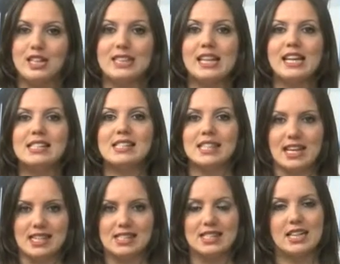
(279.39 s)

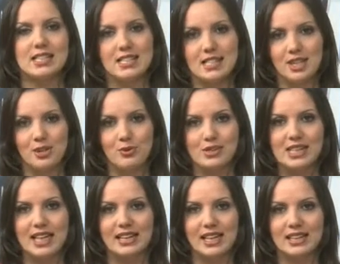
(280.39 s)
3335
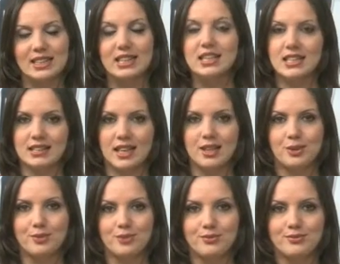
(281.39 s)

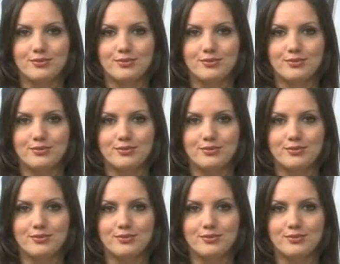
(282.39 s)
7031.